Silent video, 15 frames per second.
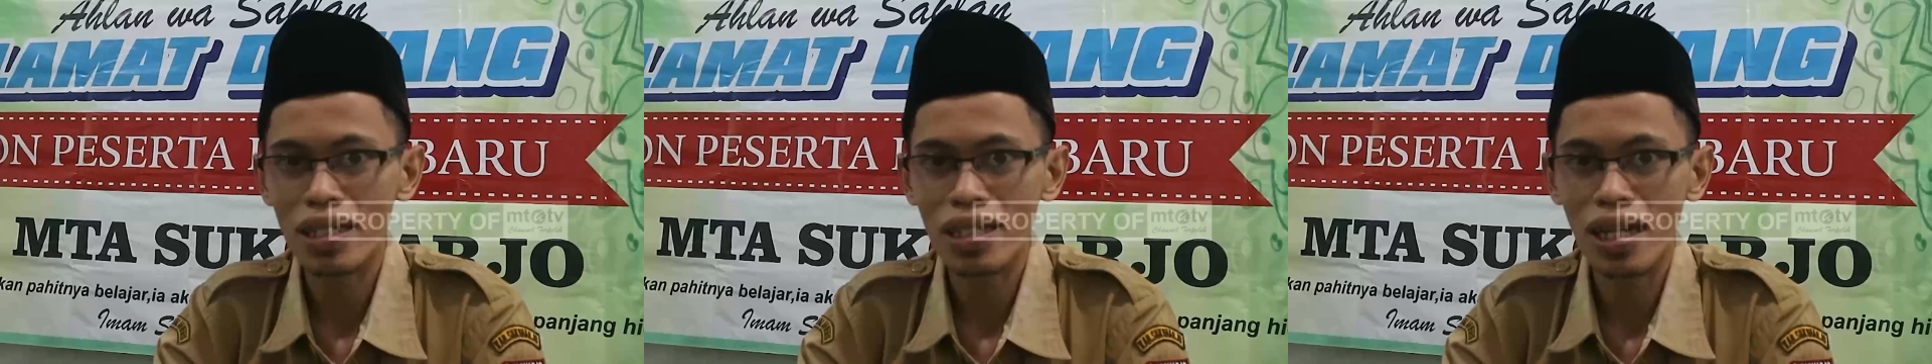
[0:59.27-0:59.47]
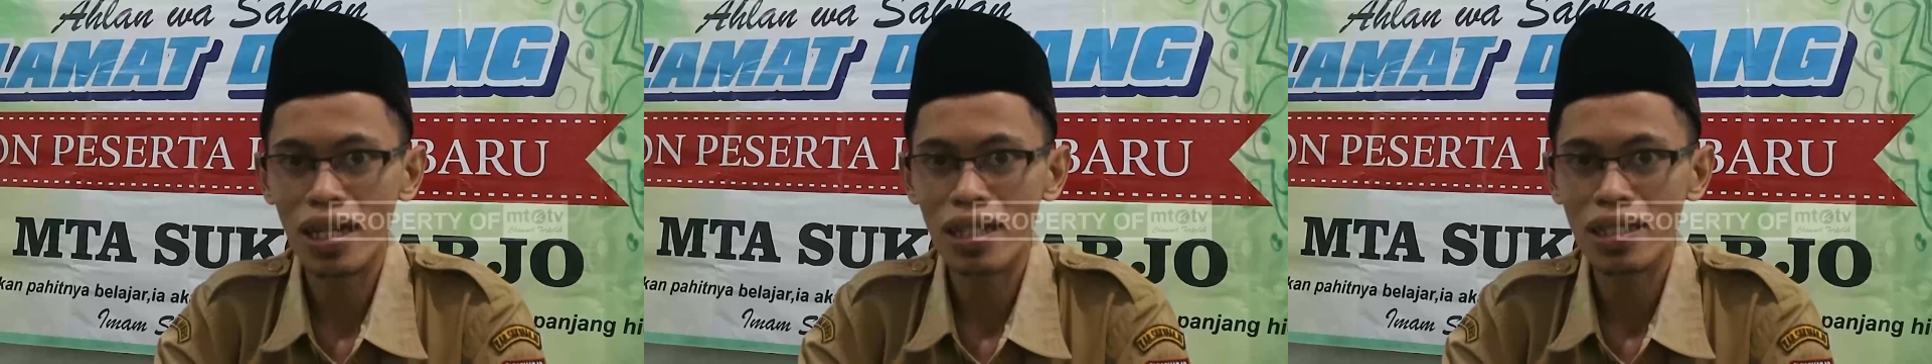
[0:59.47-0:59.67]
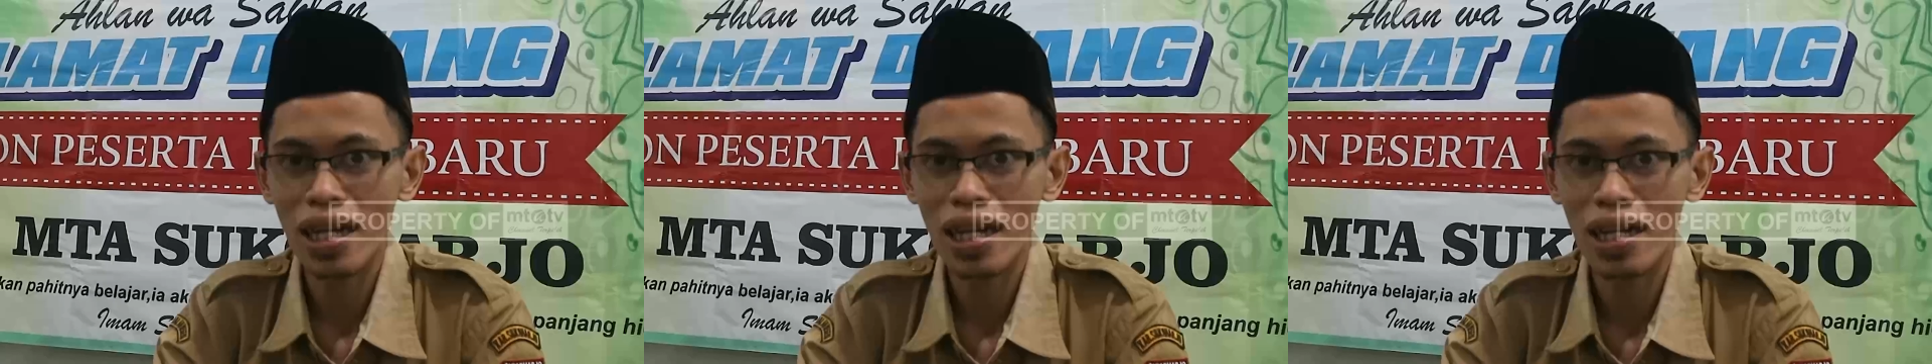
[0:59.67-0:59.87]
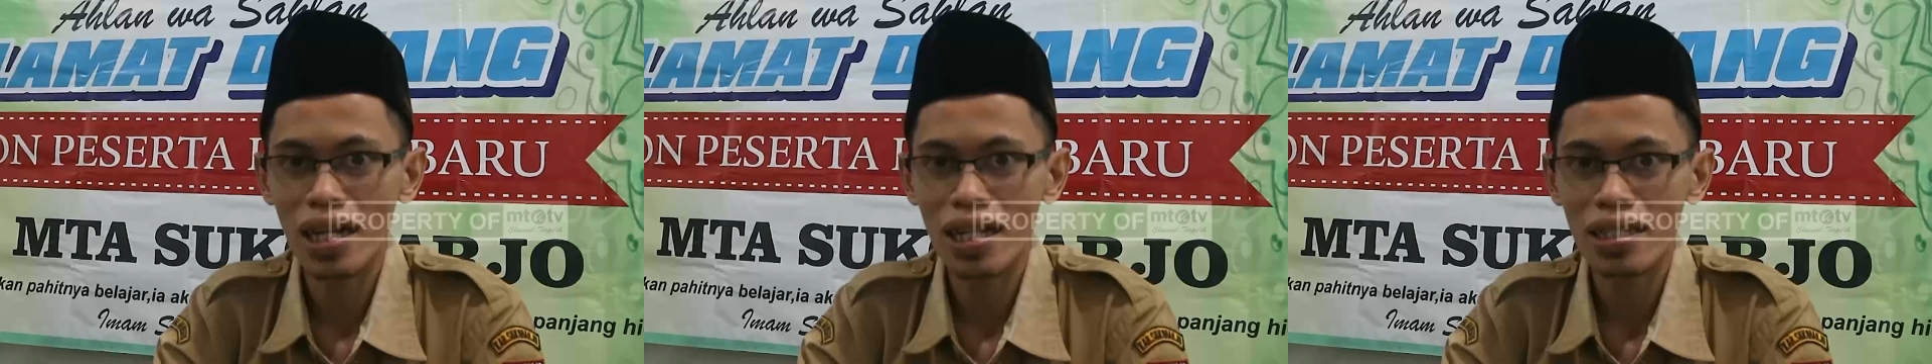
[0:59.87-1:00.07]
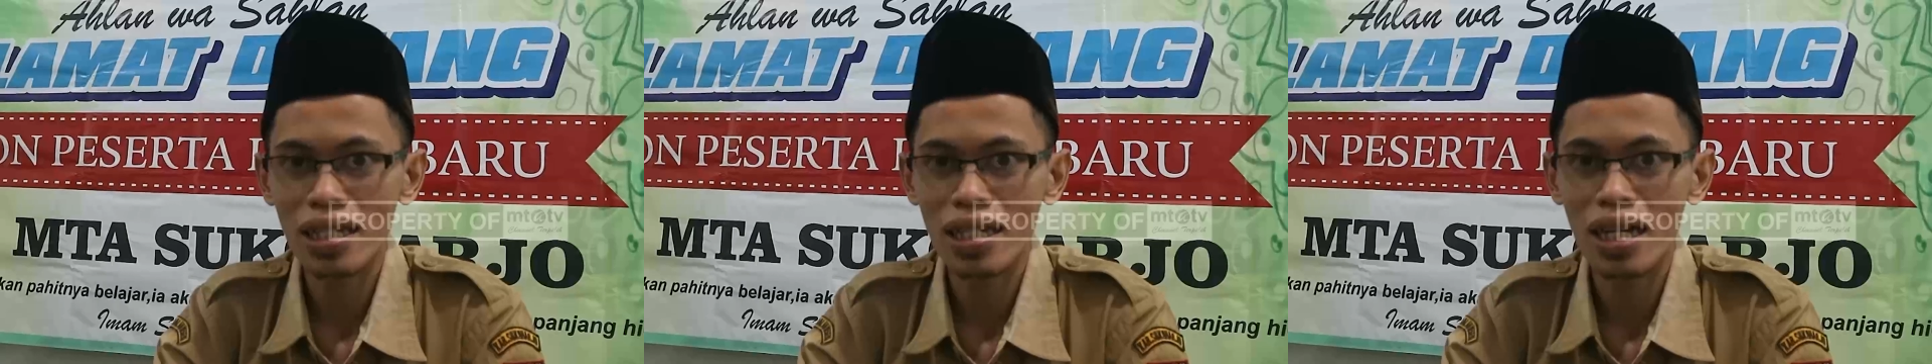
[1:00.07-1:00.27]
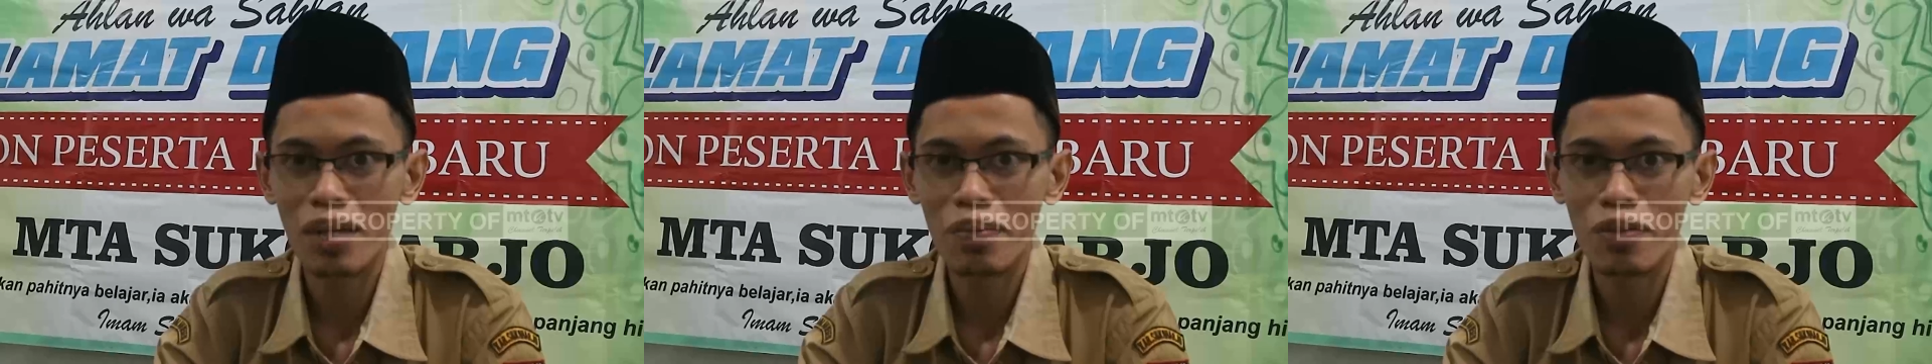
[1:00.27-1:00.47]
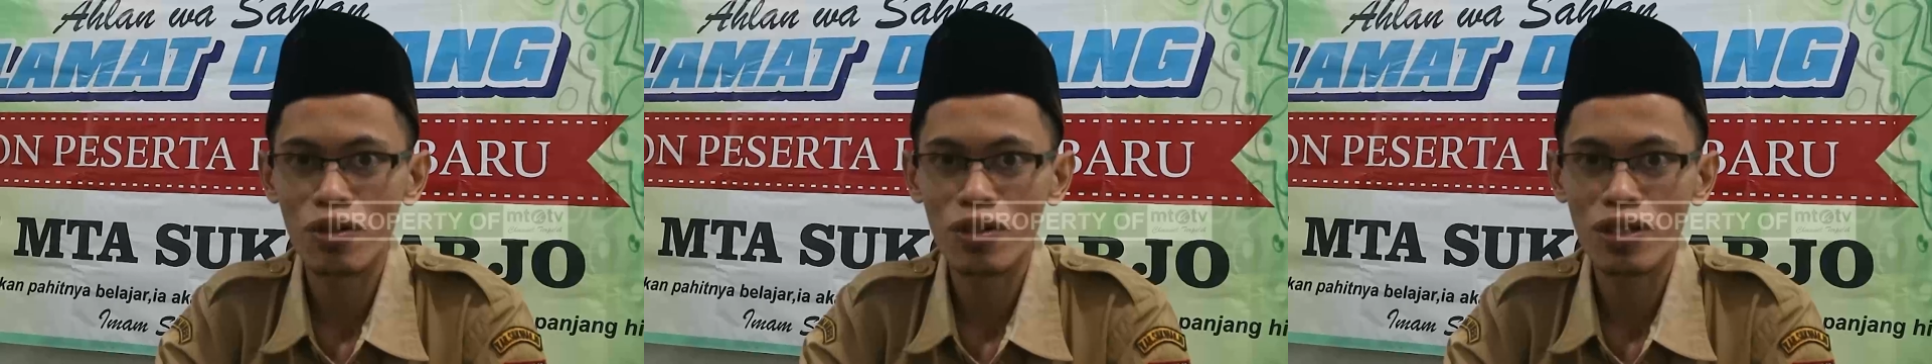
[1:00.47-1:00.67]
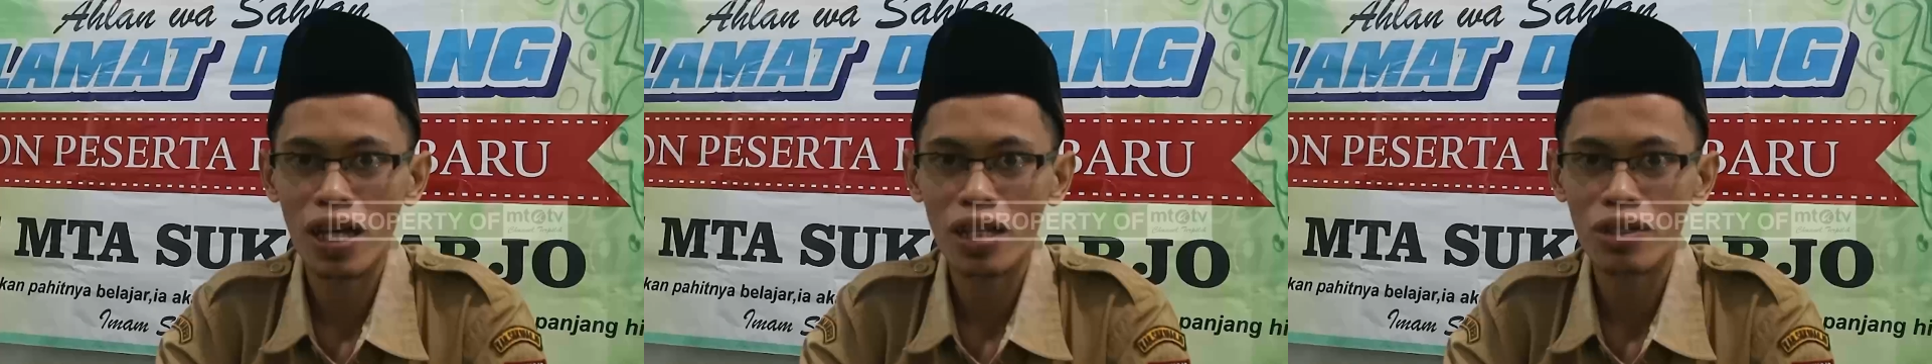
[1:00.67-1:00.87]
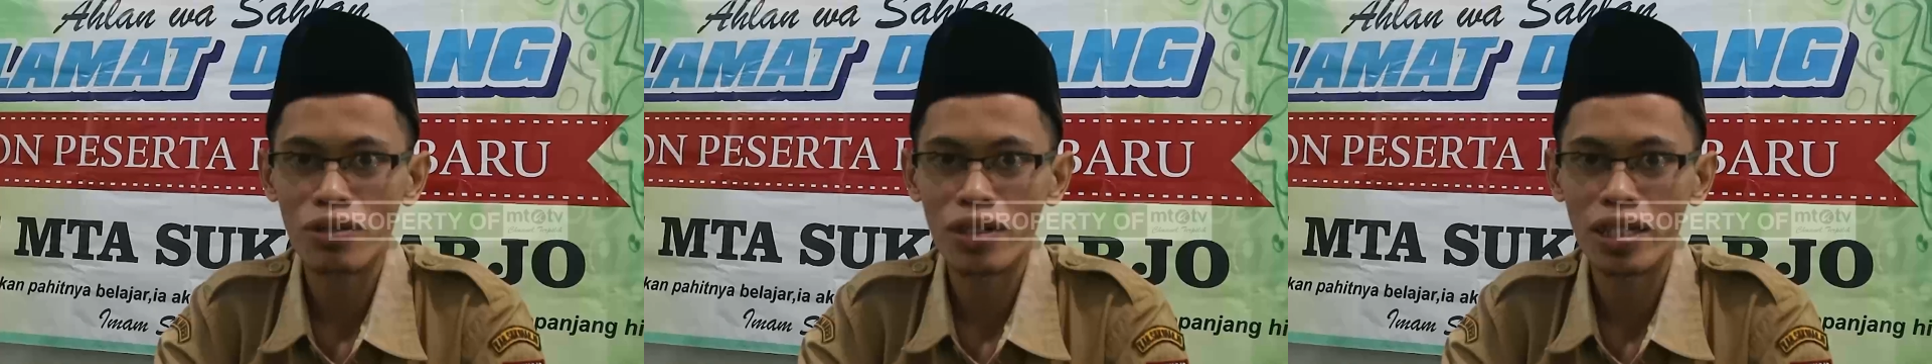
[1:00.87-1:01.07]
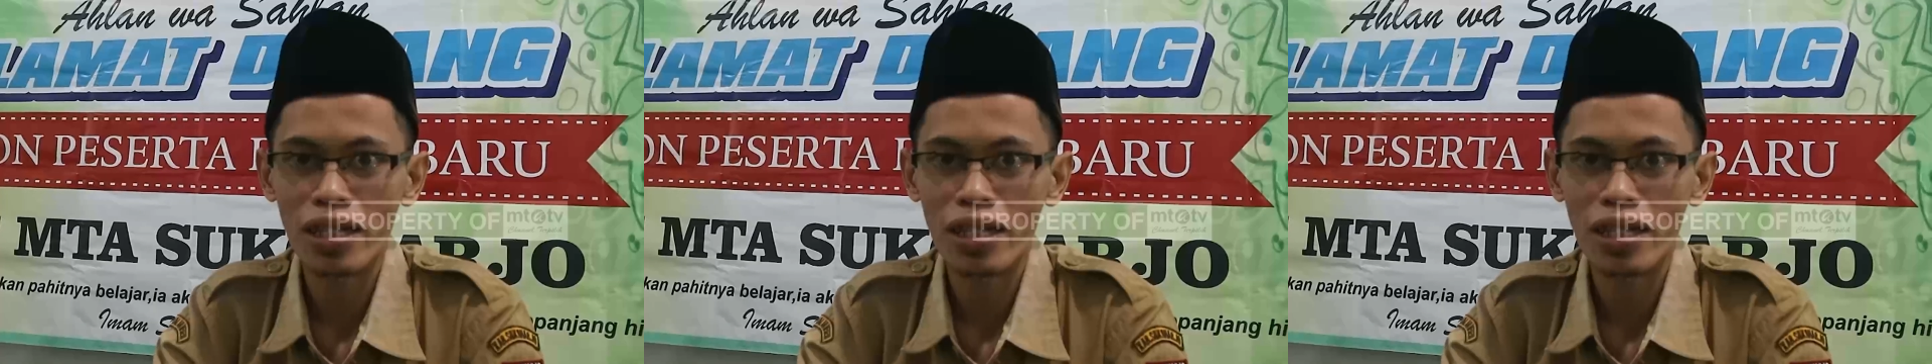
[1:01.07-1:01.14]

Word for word: dengan tanggal 31